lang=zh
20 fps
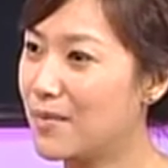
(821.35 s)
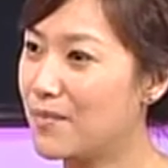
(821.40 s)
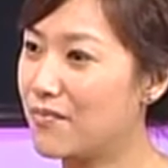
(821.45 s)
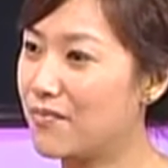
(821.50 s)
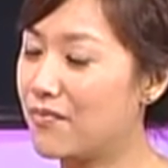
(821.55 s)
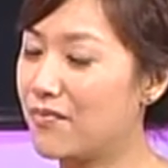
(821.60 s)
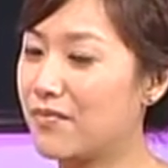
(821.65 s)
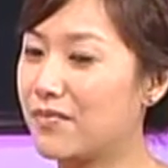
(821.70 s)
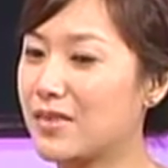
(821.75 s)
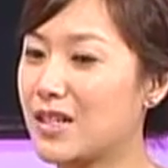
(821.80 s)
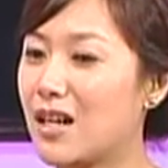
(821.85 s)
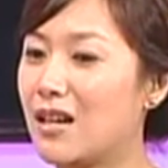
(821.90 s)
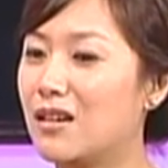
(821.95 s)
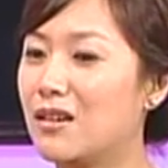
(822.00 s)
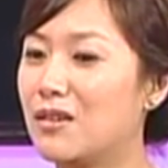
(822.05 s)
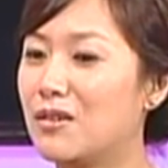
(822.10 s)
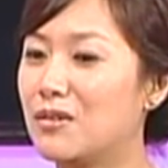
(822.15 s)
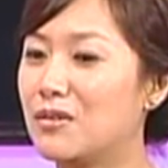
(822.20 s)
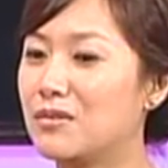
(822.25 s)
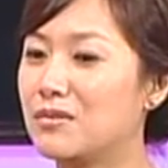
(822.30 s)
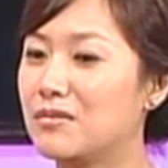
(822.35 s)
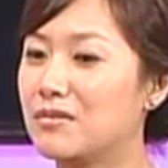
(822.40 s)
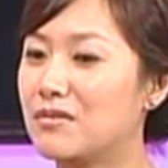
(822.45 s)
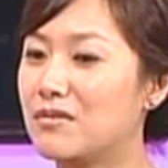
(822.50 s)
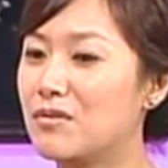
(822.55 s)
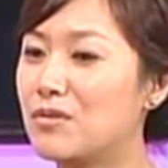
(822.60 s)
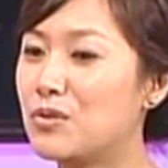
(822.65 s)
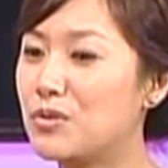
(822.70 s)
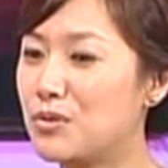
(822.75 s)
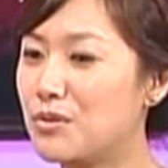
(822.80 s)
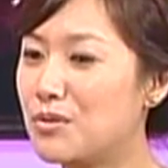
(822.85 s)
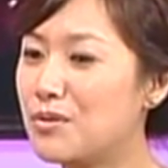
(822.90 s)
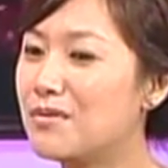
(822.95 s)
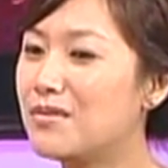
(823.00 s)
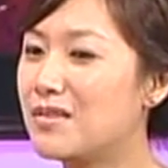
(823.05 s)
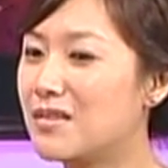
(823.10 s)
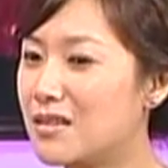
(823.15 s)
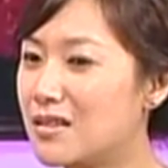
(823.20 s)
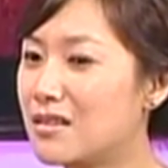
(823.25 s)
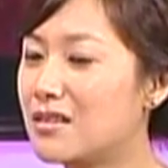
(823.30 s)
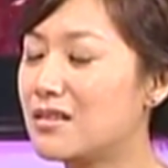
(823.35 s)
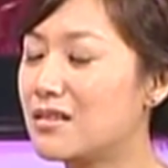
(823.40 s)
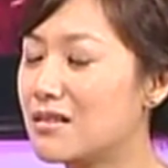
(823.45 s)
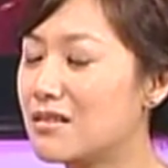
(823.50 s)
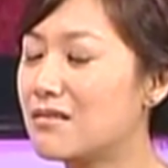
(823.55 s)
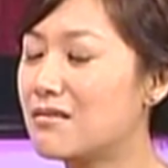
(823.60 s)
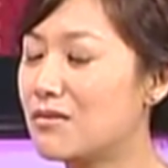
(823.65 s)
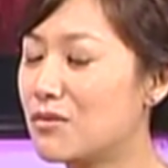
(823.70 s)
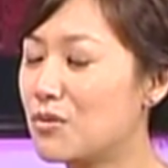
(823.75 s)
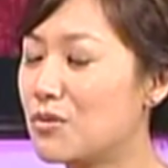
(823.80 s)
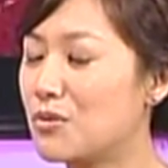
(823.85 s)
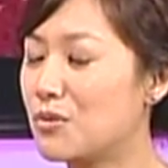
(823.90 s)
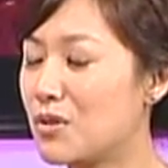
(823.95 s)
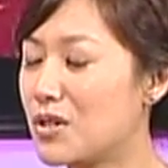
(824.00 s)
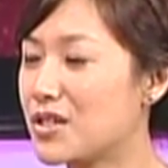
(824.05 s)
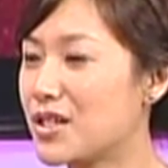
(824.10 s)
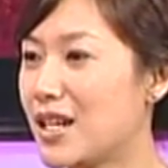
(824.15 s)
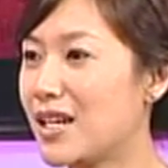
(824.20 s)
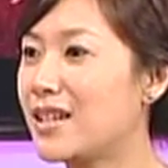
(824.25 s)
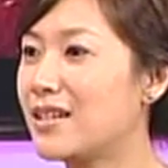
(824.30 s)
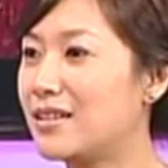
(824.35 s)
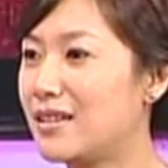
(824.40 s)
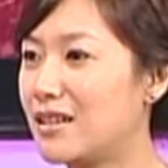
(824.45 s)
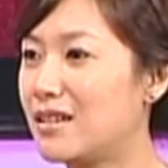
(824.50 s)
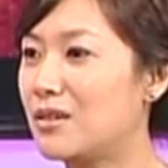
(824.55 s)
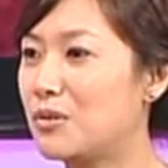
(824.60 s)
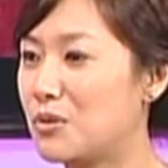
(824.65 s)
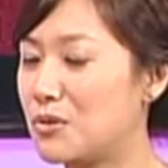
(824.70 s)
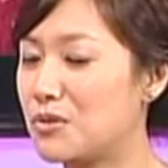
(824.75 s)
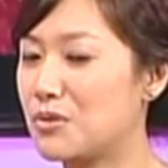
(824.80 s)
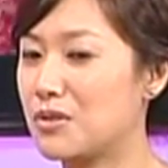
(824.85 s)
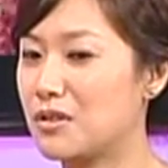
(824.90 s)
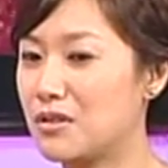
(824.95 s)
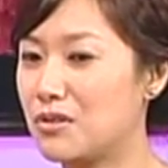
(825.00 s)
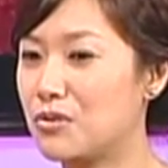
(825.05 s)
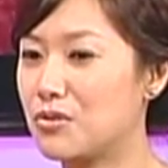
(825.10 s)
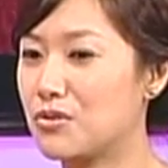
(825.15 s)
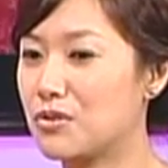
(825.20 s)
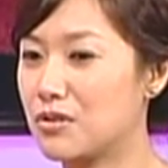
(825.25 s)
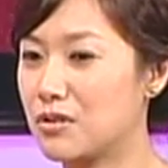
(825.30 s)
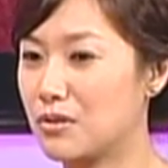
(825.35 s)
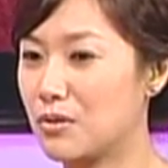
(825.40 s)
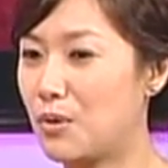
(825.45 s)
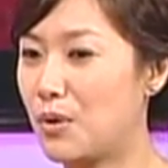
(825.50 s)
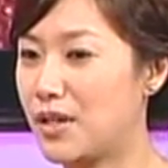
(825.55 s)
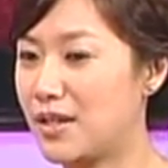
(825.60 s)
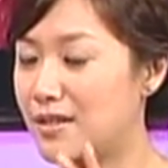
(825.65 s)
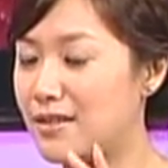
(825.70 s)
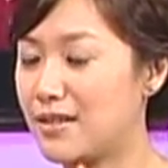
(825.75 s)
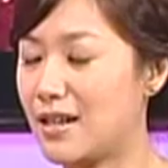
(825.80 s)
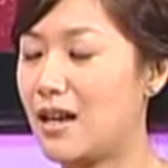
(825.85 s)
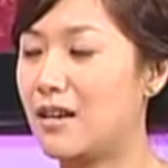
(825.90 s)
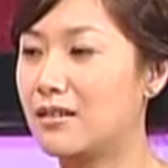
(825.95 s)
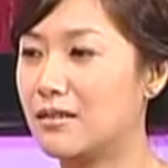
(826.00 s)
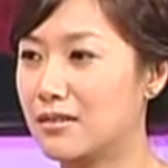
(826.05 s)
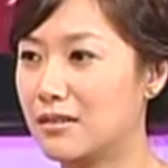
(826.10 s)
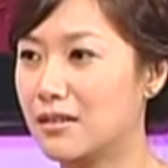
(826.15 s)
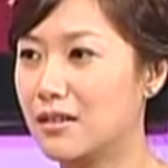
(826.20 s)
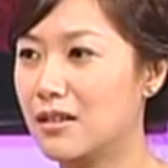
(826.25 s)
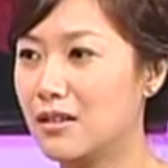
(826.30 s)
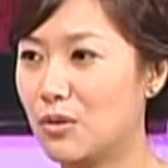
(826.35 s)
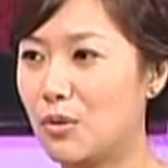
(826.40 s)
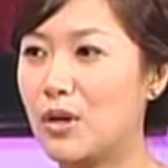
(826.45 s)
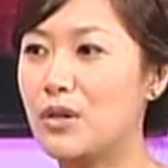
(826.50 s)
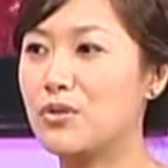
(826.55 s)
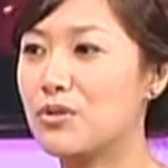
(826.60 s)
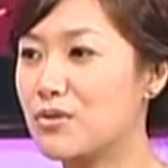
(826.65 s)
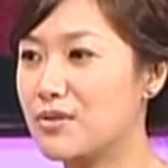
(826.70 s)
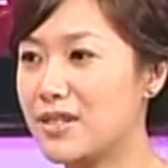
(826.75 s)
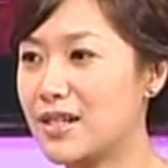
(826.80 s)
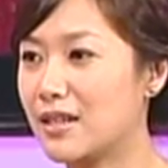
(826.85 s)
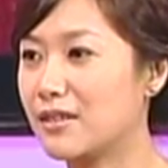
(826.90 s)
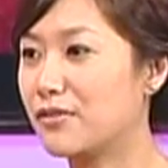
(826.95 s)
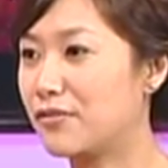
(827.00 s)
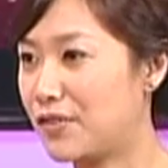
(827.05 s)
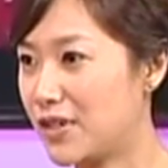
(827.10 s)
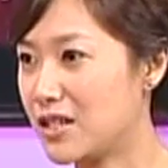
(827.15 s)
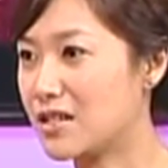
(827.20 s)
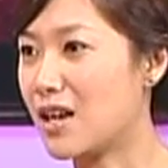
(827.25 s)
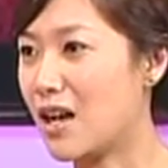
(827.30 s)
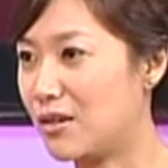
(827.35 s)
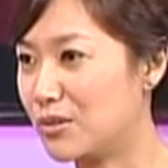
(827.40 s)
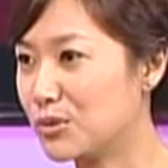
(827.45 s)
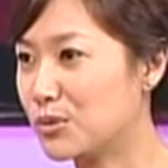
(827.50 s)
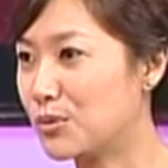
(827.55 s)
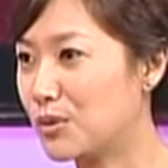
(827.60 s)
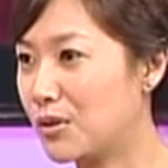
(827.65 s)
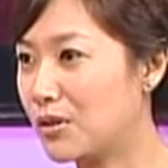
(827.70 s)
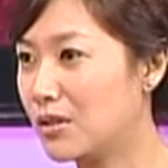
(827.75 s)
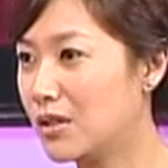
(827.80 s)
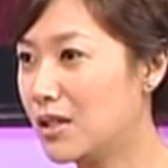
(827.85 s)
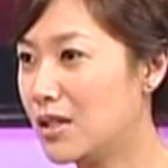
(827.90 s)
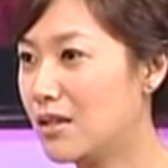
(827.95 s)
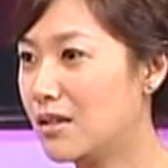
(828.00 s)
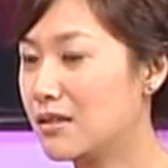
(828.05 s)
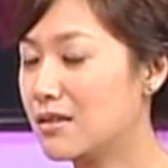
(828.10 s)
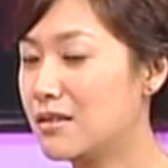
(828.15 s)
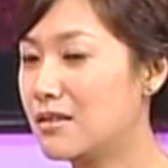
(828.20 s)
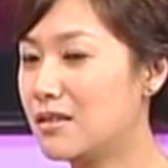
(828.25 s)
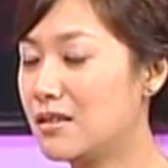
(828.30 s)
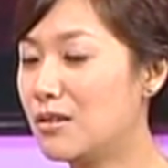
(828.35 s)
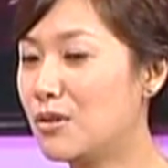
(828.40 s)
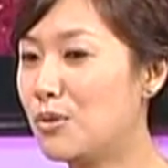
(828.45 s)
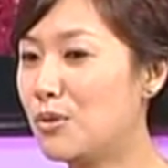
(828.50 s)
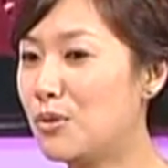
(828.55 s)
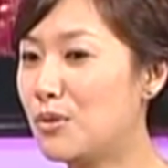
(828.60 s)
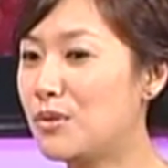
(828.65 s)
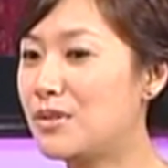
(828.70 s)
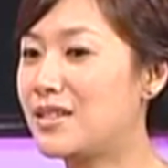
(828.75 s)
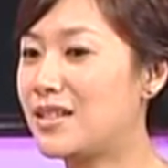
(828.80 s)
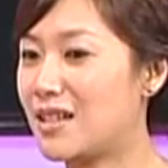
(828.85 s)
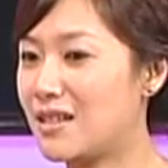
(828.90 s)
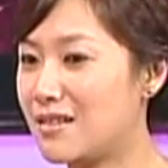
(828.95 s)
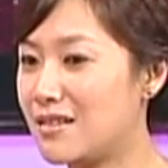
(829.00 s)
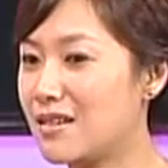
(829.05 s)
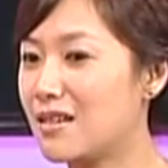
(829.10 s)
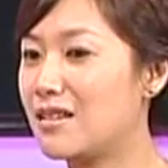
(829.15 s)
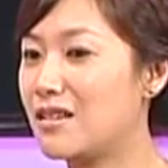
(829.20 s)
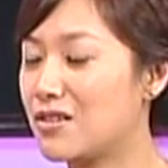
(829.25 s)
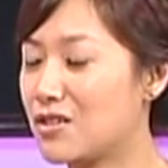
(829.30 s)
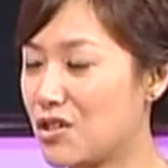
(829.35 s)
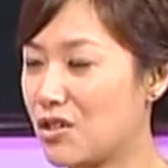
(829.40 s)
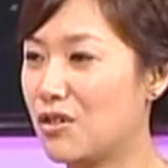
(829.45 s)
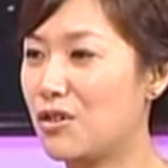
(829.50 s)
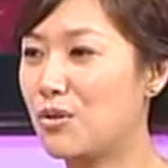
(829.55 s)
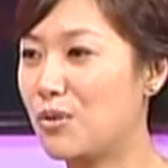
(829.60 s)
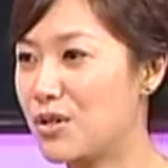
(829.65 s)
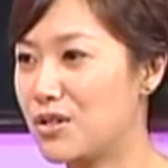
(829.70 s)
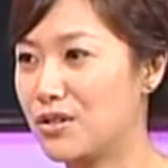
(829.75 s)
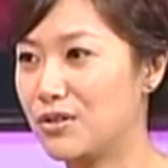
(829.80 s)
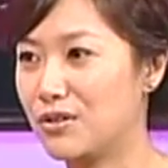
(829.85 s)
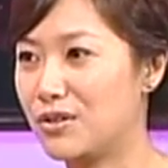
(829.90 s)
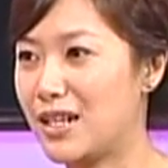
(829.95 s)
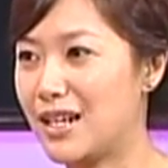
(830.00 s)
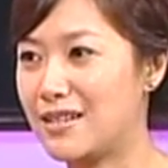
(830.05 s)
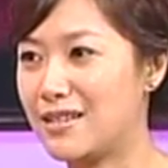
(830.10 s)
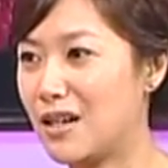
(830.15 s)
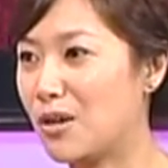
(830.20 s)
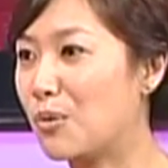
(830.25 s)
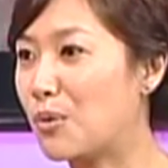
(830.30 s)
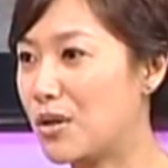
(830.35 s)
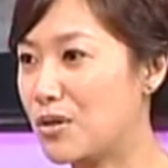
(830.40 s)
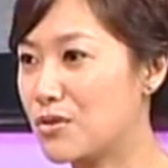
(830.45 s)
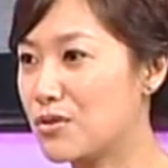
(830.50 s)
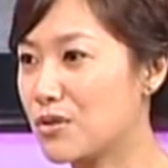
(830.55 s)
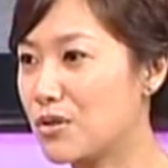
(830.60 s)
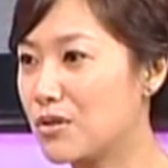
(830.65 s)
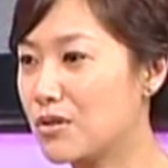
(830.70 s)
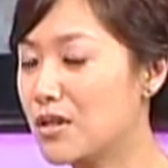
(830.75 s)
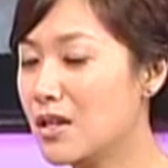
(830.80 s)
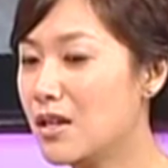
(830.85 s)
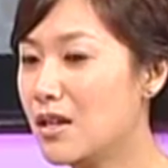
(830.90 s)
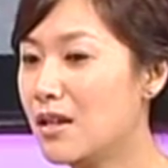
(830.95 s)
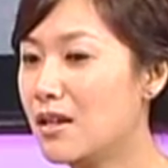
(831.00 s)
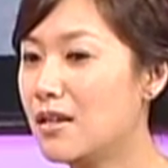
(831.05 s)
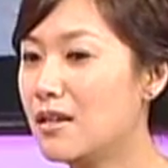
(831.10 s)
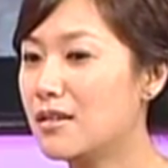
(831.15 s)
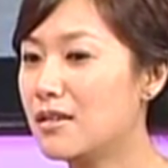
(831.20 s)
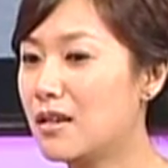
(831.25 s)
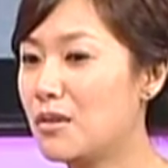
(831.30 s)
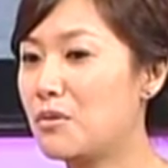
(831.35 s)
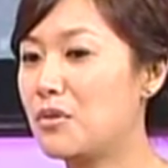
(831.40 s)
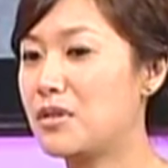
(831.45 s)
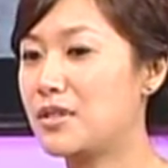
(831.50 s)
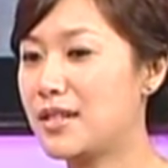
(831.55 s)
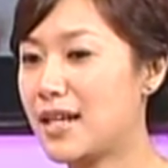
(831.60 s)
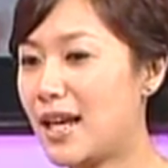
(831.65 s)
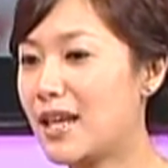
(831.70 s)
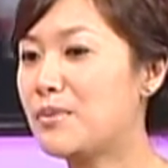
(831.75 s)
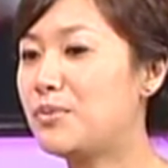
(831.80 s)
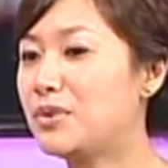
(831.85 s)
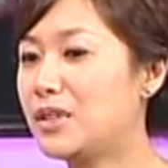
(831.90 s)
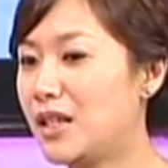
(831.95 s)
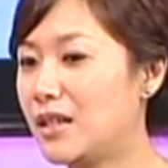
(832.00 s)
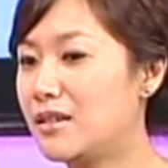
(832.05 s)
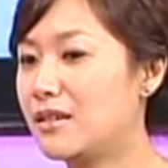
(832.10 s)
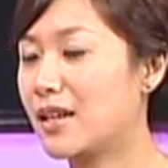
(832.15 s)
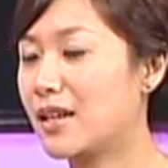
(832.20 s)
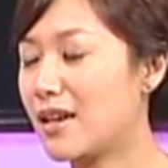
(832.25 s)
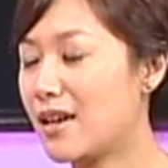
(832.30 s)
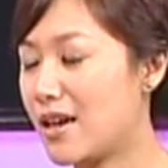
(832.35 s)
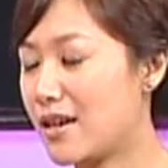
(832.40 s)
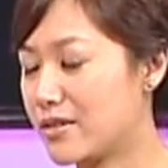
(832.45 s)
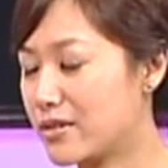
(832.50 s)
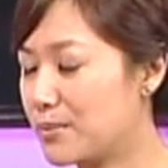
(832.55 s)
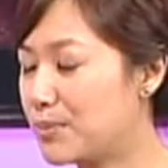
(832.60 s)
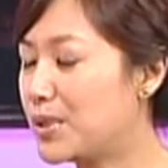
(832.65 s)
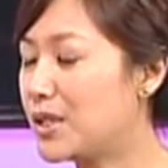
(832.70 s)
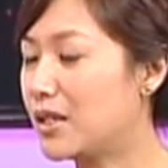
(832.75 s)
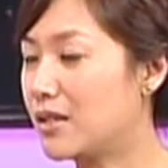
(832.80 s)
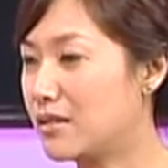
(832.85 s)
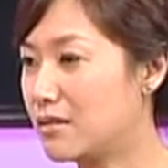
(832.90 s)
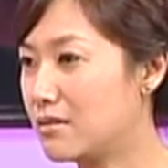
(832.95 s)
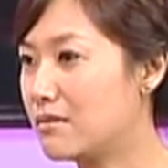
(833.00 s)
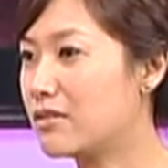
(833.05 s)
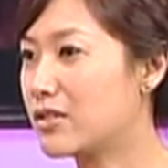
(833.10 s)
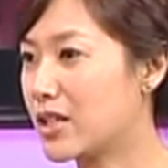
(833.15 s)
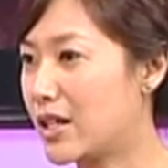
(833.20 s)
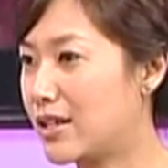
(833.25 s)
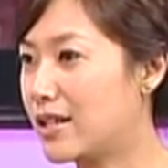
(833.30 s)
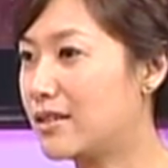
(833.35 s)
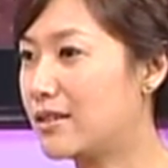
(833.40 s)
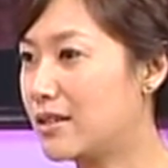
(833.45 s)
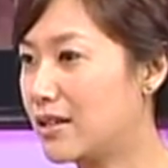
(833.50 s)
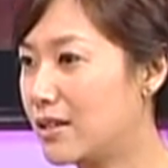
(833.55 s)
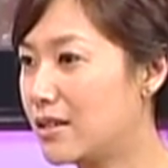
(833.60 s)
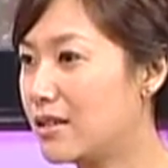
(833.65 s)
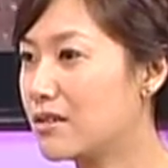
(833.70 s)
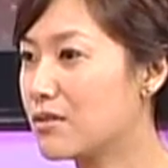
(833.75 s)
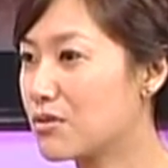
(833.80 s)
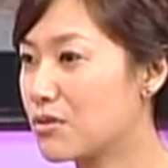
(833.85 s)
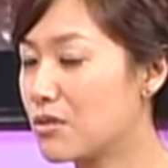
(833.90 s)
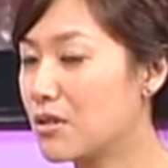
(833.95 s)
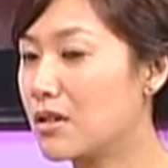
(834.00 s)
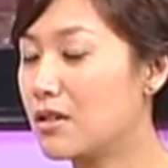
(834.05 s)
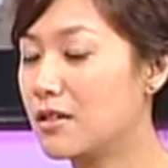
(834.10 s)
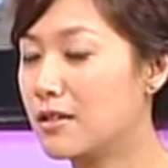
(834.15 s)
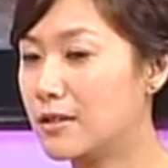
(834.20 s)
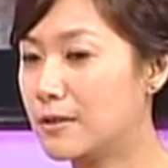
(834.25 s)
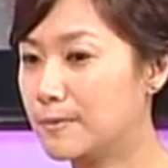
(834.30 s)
嗯，然后其实如果商业电影，我觉得就是会想观众想的非常多，几乎剪接的整个过程都在想观众。那我下一部电影还是偏商业电影，所以